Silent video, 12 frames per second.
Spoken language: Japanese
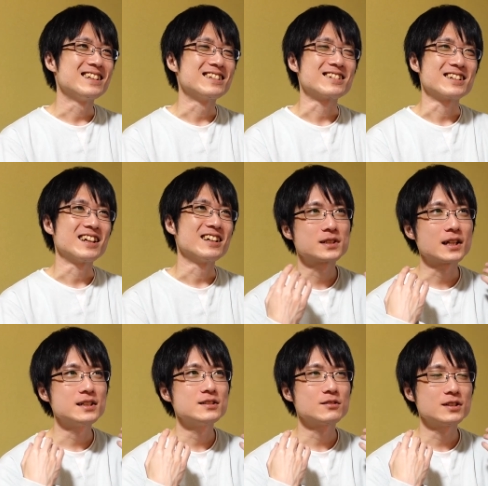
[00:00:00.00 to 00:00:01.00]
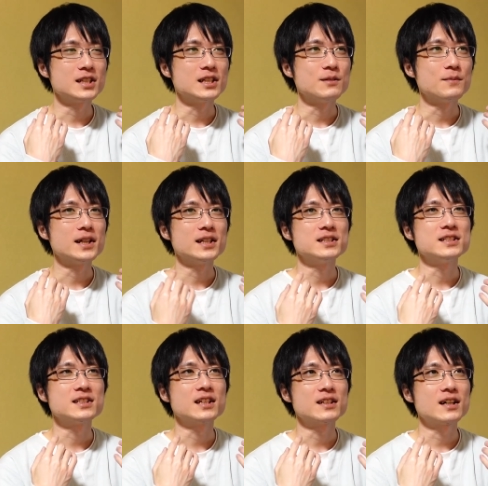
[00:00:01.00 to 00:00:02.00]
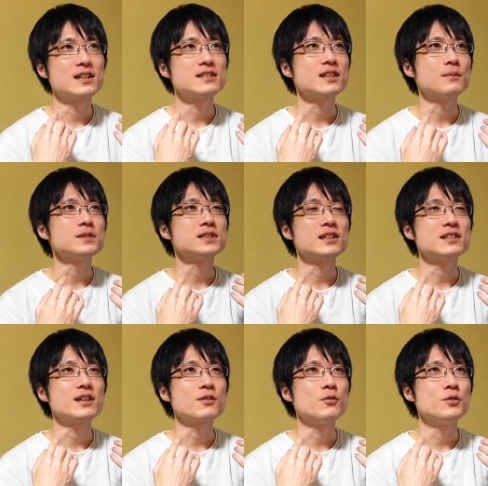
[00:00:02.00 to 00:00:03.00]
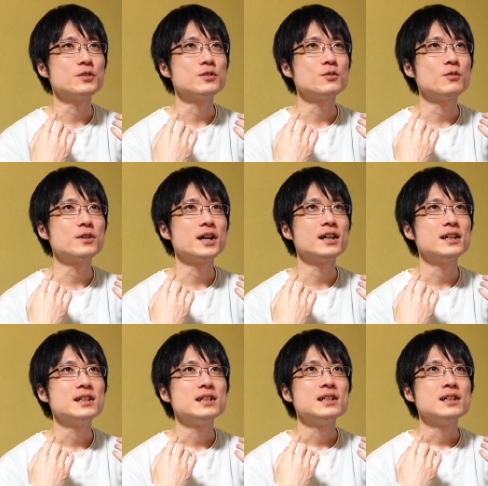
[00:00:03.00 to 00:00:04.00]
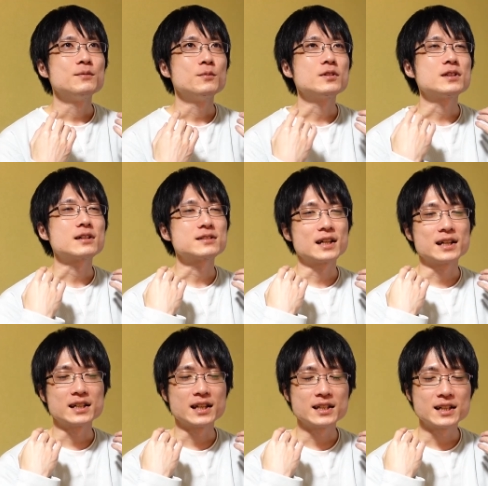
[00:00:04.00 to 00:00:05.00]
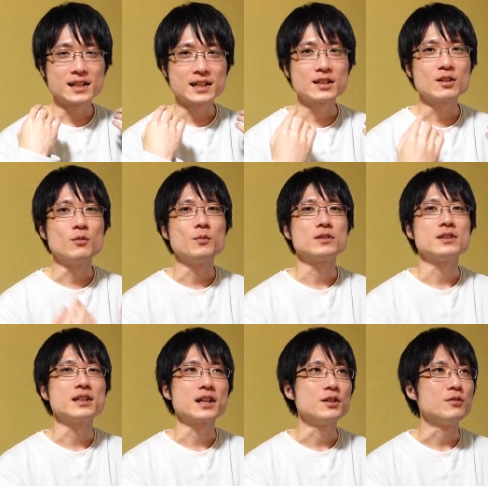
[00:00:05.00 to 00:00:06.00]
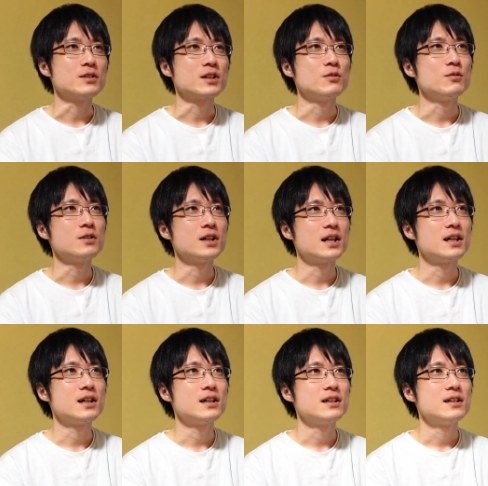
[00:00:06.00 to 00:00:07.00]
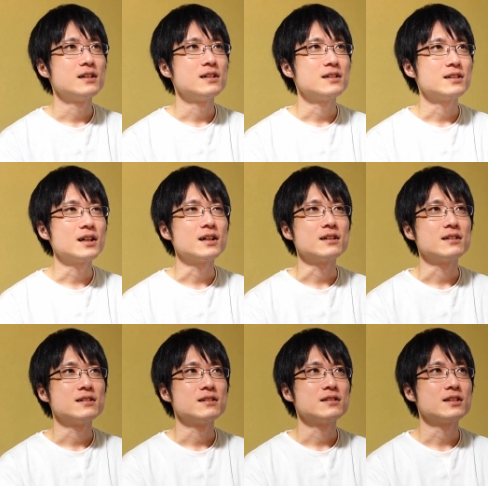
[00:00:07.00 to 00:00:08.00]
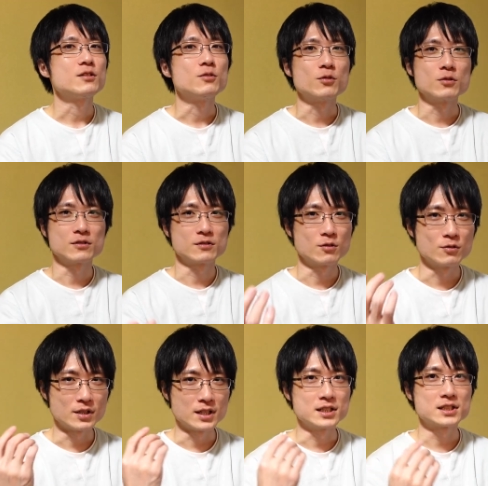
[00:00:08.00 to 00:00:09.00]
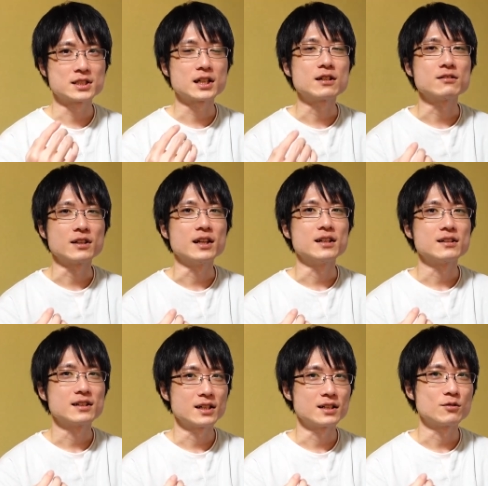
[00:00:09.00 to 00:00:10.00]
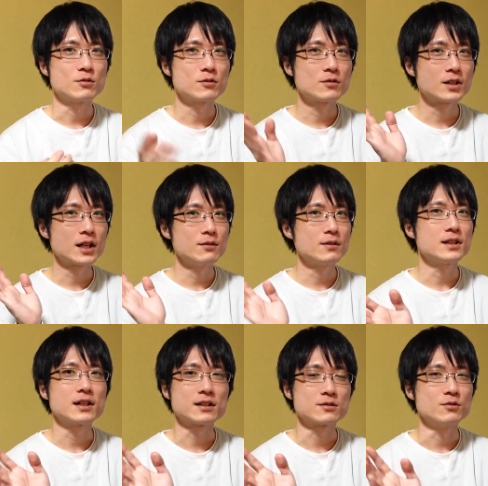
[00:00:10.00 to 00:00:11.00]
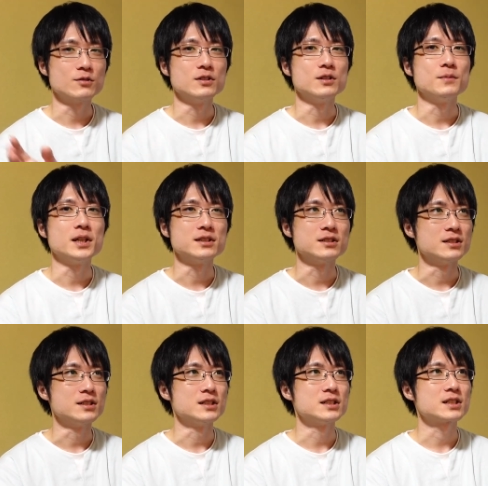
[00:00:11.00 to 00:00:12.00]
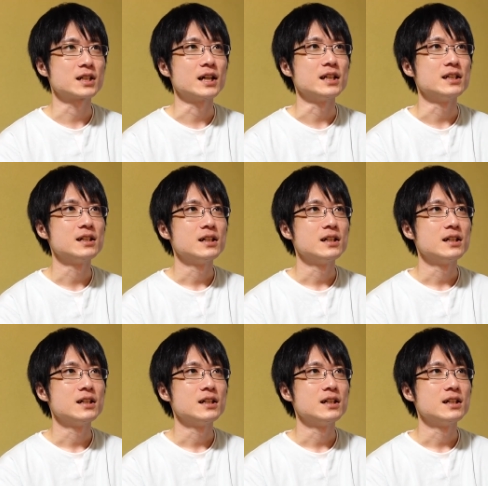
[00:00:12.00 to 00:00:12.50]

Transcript: ですかね最初にイメージしてたサブちゃんってこういう動画もたくさん上げていきたいなって思ってたような動画が結構この動画に近くて、はい、この回はなんかそういうイメージに近い